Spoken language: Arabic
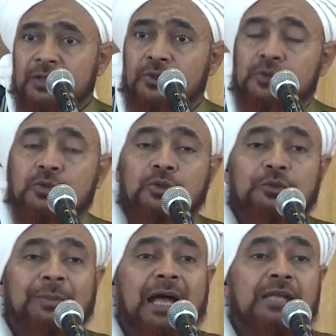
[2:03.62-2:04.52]

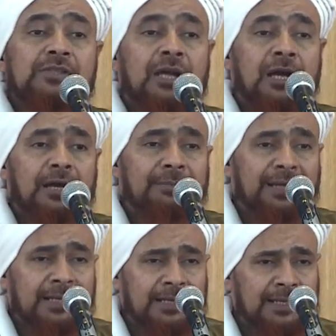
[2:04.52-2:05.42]
تسقط
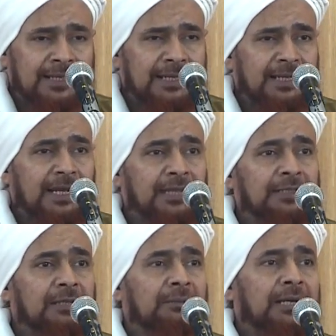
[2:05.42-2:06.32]
بأصحابها
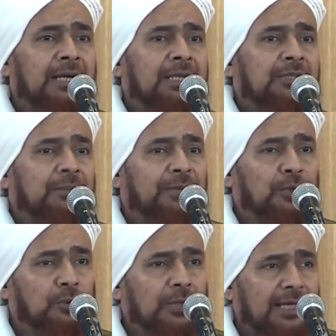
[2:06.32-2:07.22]
عن المراتب
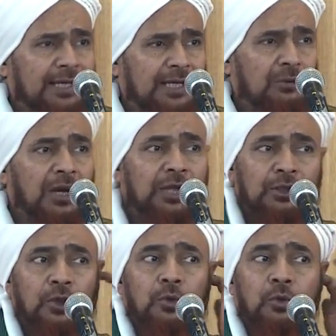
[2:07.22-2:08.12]
العلا
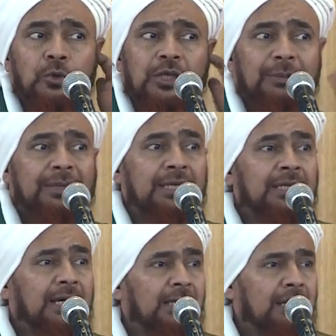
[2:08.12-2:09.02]
وعن اللحوق
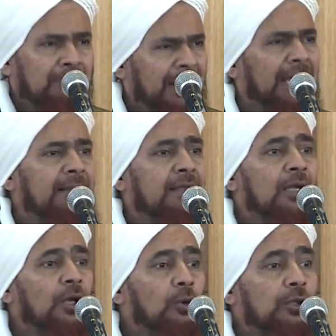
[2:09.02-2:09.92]
بخيار الملأ
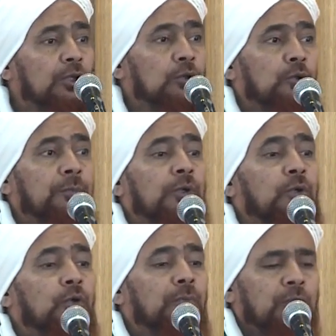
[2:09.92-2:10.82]
وتلكم
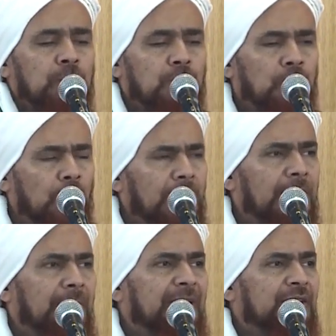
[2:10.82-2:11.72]
قلوب
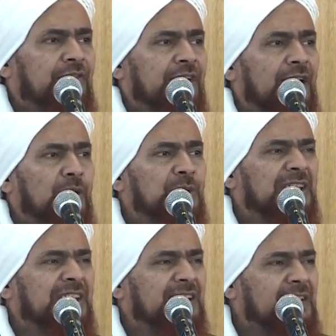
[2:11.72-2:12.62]
قلبت في
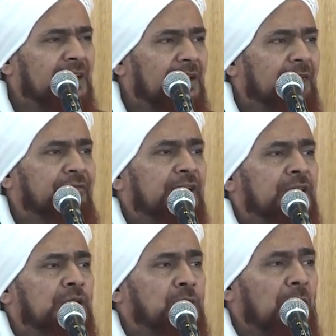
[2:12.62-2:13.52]
أودية
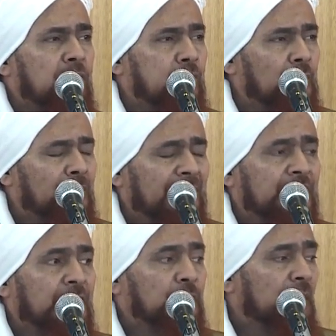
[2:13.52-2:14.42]
الغفلة
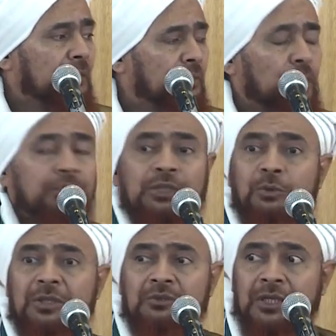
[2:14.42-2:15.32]
والظلمة والبعد
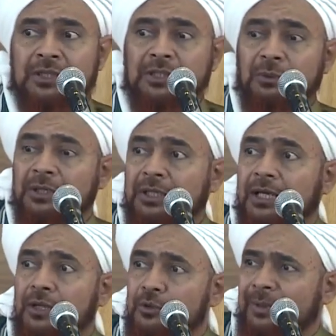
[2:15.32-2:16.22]
والطرد
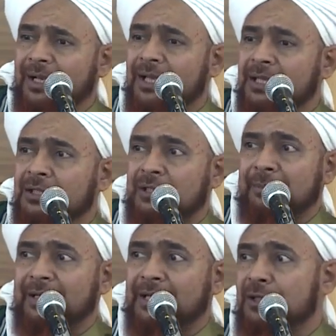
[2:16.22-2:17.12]
والعياذ بالله
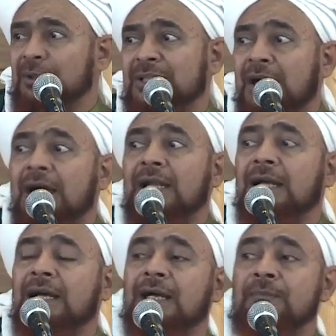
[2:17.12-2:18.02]
تبارك
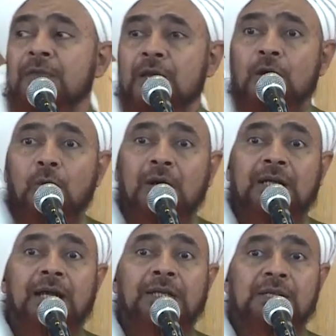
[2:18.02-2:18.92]
وتعالى
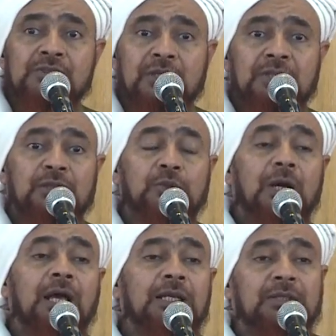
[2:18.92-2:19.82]
وكان سيد
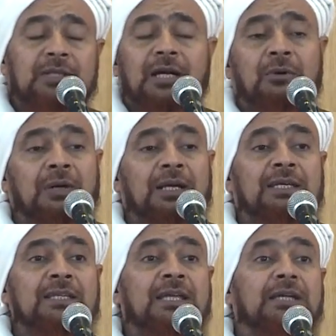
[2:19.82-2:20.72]
أهل الدعوة
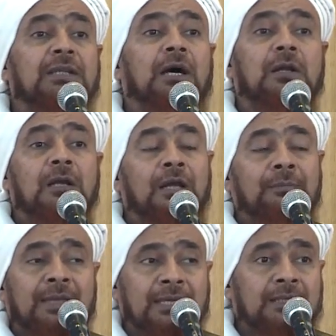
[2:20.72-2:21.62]
إذا دعا
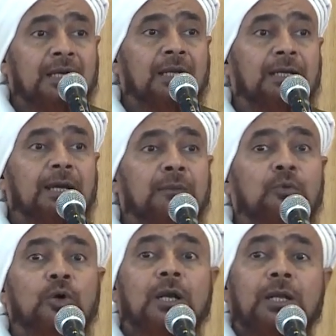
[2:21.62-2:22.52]
الرحمن قال يا
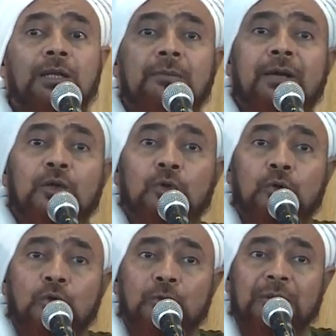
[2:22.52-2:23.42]
مقلب
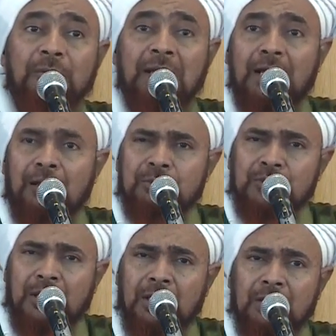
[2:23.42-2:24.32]
القلوب
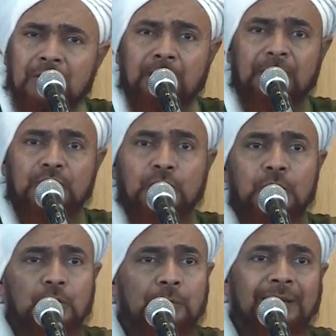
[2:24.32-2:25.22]
والأبصار ثبت
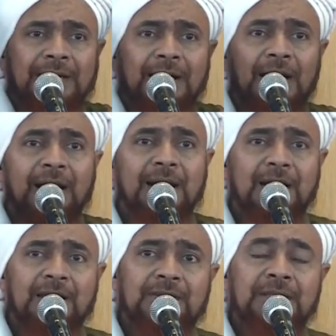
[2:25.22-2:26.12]
قلوبنا
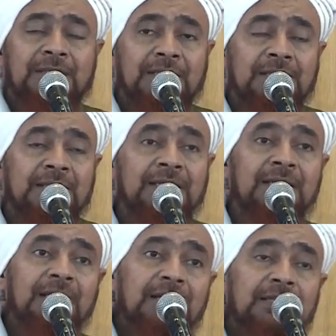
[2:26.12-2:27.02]
على دينك
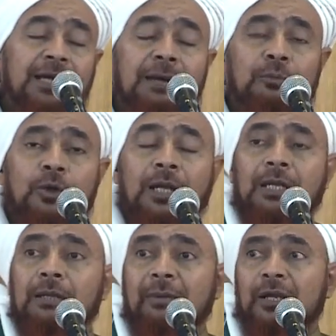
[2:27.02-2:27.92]
يا
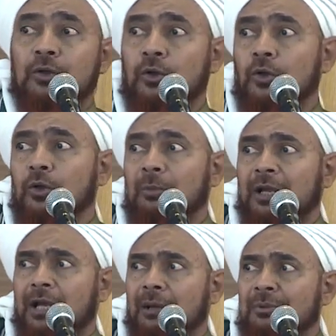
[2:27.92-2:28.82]
مقلب القلوب
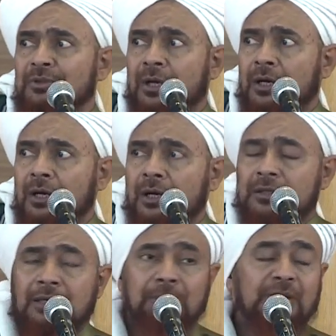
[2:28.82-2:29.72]
والأبصار
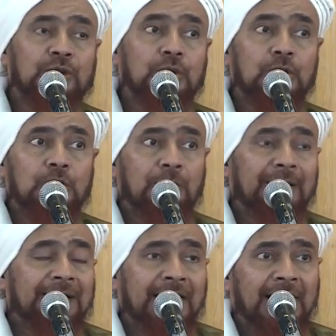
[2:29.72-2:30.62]
ثبت
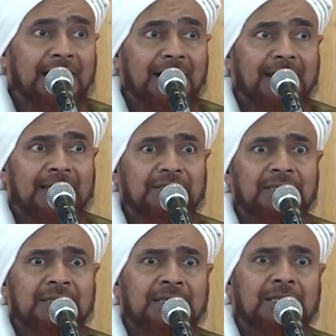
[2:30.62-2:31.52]
قلوبنا على
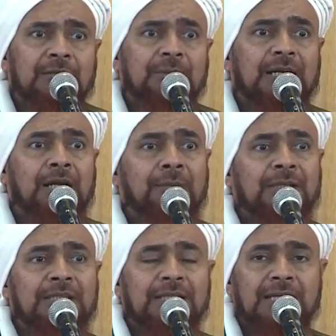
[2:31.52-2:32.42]
دينك
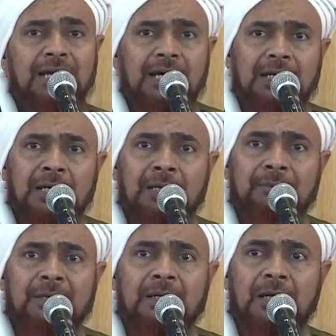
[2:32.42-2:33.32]
برحمتك يا
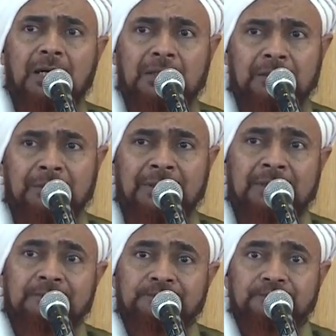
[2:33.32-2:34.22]
أرحم الراحمين